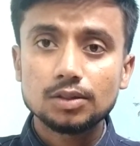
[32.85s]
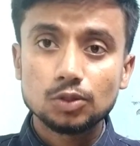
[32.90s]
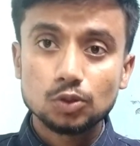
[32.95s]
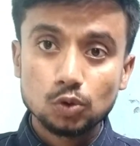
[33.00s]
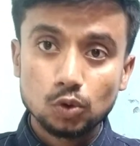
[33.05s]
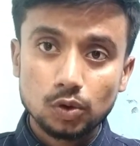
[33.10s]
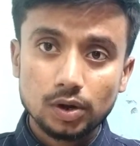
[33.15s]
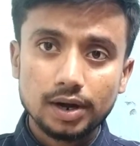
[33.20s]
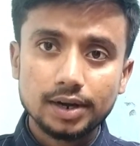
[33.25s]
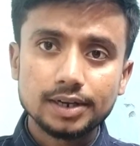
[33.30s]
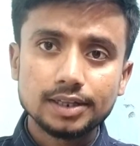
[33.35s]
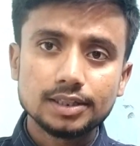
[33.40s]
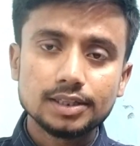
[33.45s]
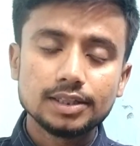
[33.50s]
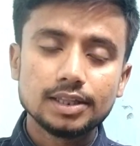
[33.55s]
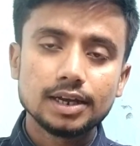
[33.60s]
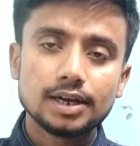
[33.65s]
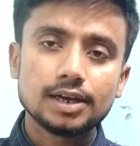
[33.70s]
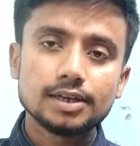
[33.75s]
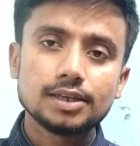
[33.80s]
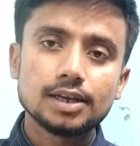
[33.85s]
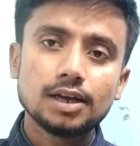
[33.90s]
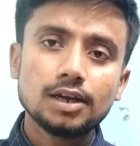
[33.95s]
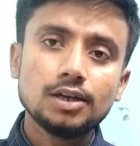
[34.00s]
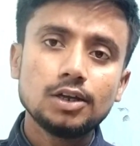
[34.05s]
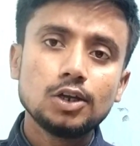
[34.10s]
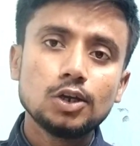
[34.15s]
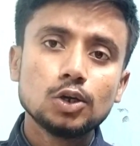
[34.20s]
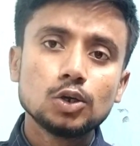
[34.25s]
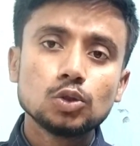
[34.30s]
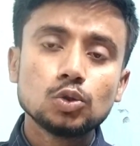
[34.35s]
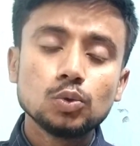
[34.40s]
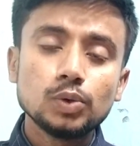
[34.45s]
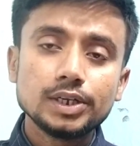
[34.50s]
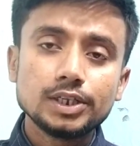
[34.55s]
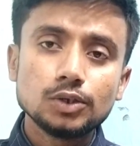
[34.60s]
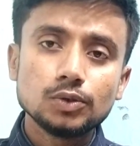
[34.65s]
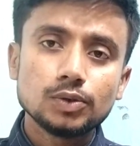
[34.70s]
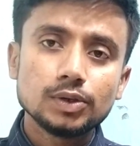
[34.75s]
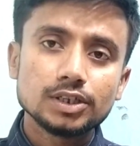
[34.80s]
दोहरा नीति देखा जाए
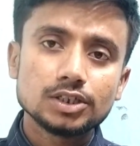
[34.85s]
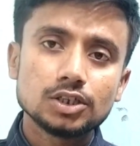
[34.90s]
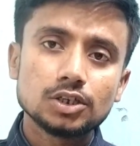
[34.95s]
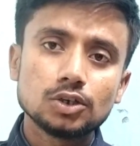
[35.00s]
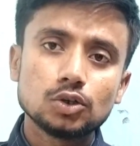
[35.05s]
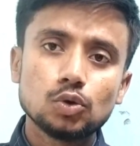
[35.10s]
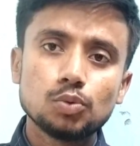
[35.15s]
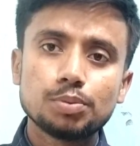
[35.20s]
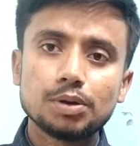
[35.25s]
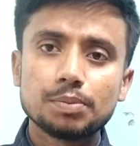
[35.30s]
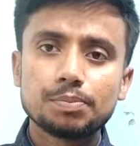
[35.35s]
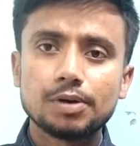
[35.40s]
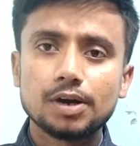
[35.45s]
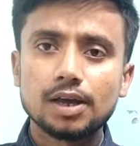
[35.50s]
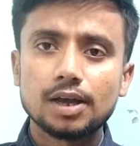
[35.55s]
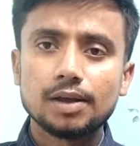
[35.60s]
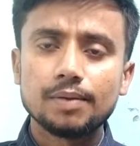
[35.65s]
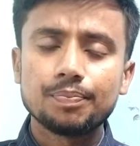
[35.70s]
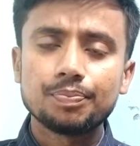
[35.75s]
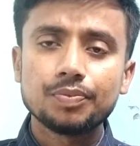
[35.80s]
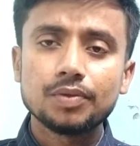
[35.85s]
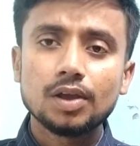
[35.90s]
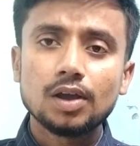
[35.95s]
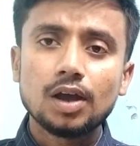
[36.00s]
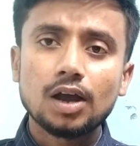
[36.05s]
तो एजुकेशन के ऊपर पड़ा है